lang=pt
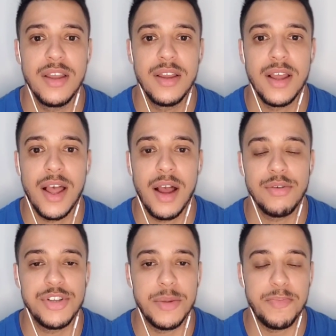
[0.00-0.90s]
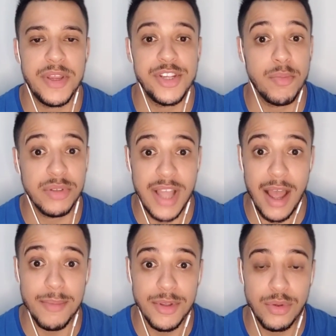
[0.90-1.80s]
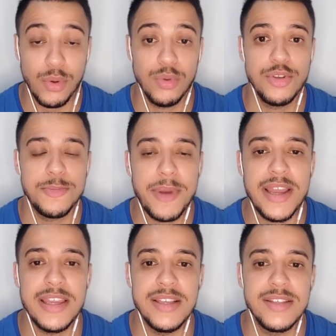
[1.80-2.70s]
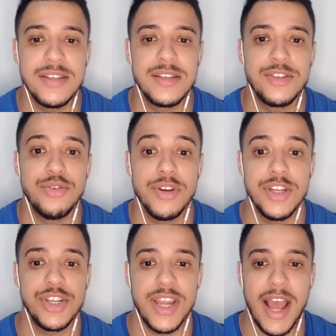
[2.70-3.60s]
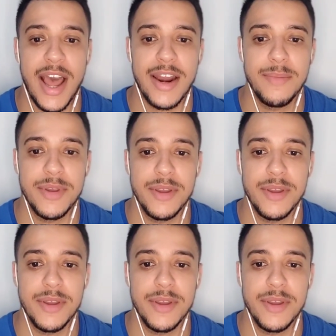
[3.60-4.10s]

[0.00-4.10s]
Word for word: uh, o GP de Abu Dhabi, todos países de origem árabe.